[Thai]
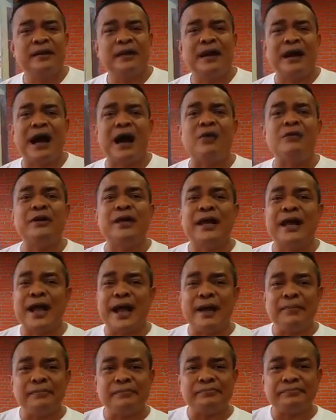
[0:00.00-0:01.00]
เขาเนี่ย
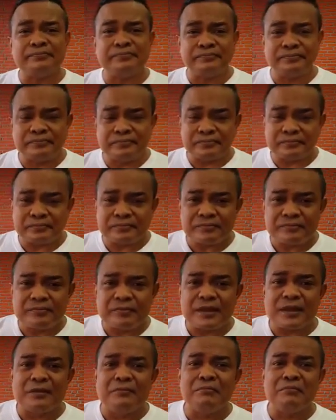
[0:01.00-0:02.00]
นะครับ
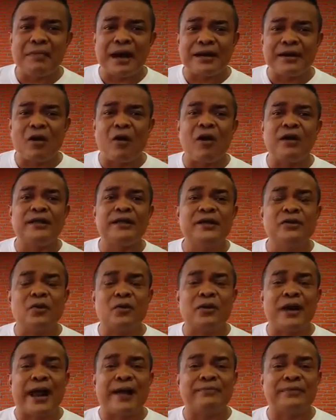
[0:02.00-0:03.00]
มานอนที่โร
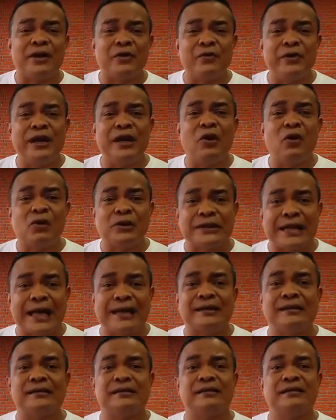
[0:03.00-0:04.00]
งแรมทวินโลตั
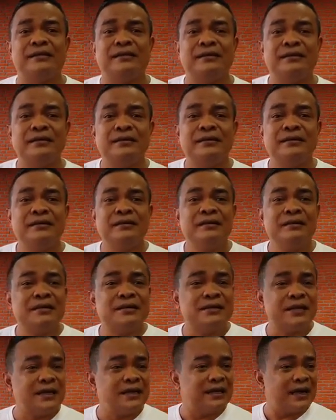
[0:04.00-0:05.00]
ส
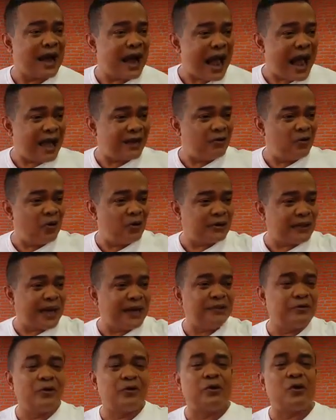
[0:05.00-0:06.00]
ซึ่งห้างโลตั
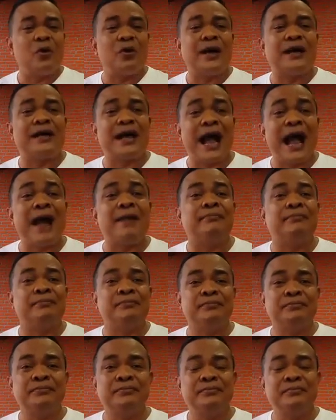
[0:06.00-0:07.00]
สอยู่ตรงกันข้าม
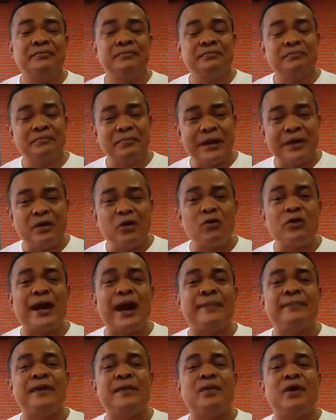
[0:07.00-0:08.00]
เป็นโรงแร
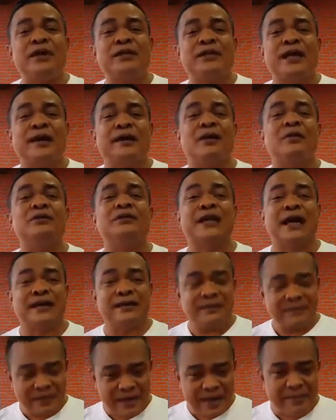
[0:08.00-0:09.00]
มที่บริษัทเขาจัด
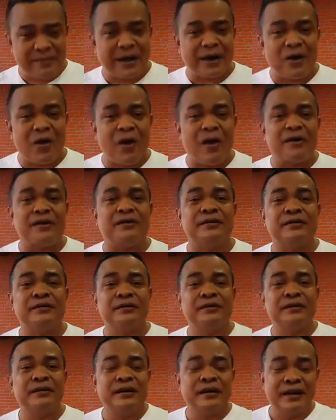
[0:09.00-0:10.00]
ให้มานอน
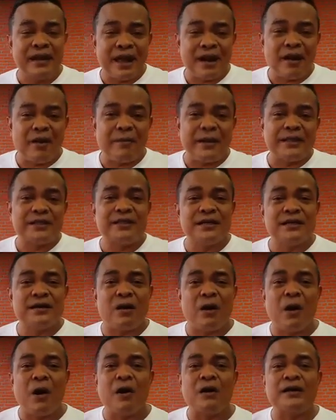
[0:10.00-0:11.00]
แล้วก็ไปซื้อ
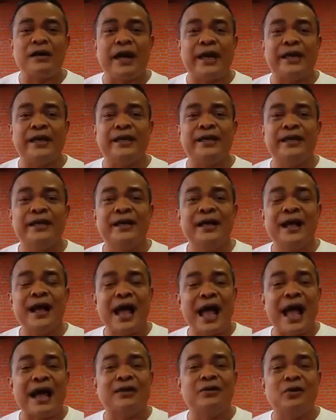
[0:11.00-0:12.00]
ของใน
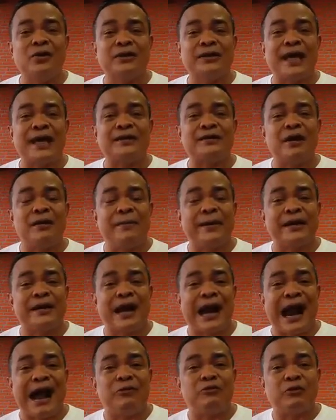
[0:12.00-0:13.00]
ห้างโลตัสก็เป็น
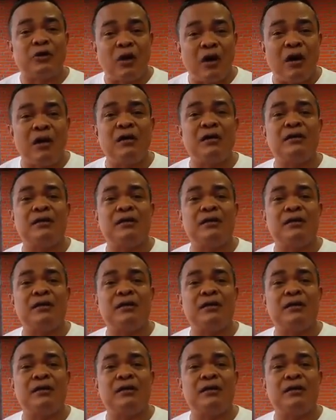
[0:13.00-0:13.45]
ข่าวเคราะห์